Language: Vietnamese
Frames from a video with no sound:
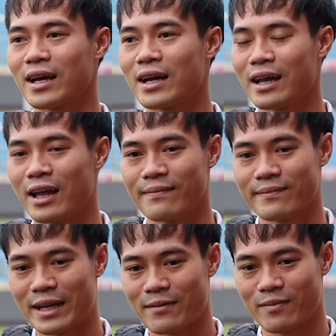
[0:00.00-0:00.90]
em
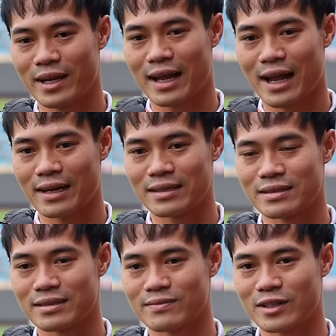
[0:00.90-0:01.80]
tập ở bên Hàn
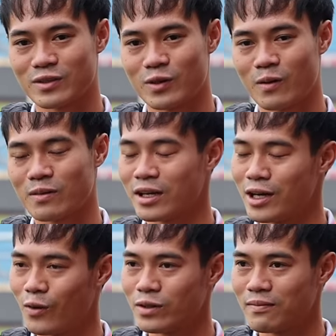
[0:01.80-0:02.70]
mặc dù không được thi
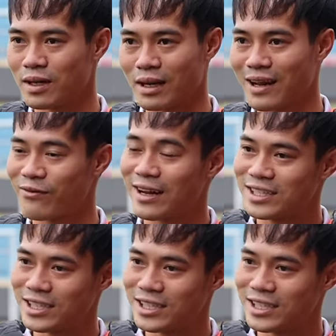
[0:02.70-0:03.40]
đấu nhưng mà em phát